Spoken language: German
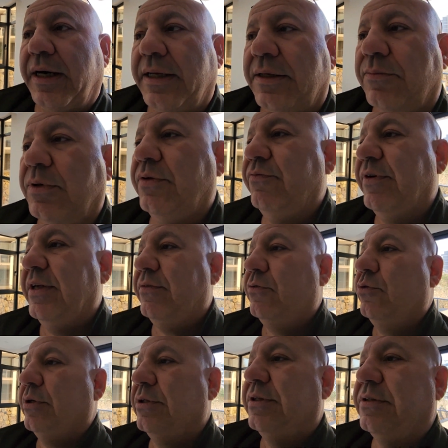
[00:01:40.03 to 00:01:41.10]
einem
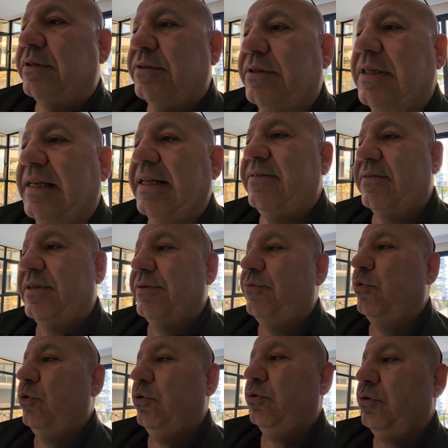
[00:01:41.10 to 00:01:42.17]
Investor die letzte
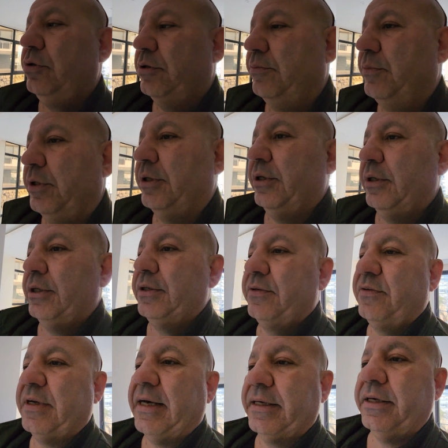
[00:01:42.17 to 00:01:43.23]
Wohnung
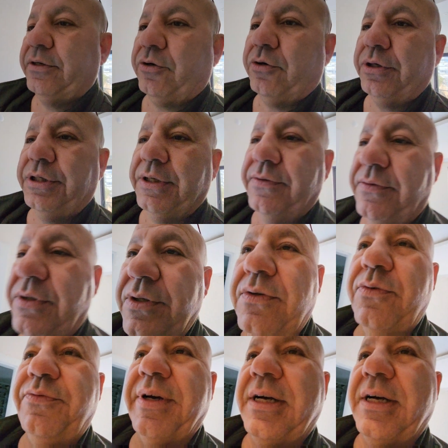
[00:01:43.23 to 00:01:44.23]
zeige ich euch jetzt, die zu